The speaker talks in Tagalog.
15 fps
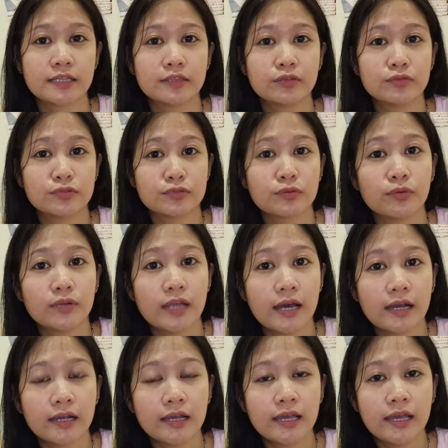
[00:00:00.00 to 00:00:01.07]
And gusto ko
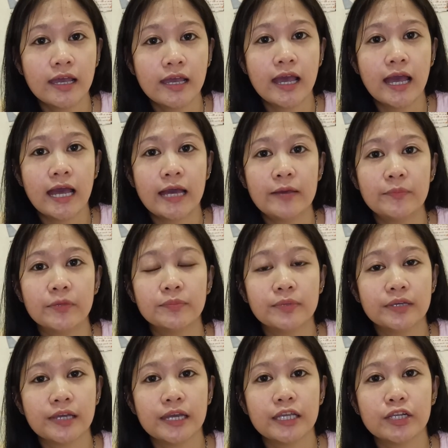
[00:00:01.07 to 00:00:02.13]
lang uh,
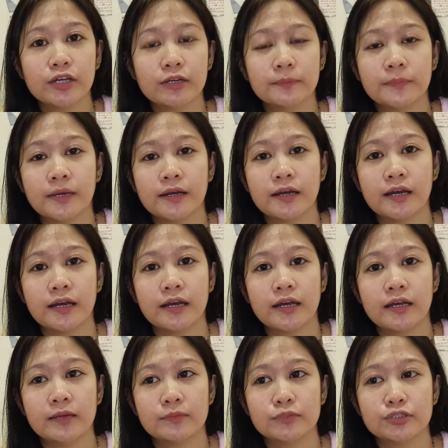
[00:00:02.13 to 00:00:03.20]
magbigay ng mga
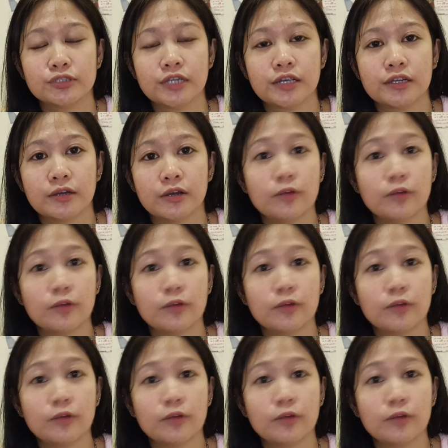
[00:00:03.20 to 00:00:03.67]
um, share,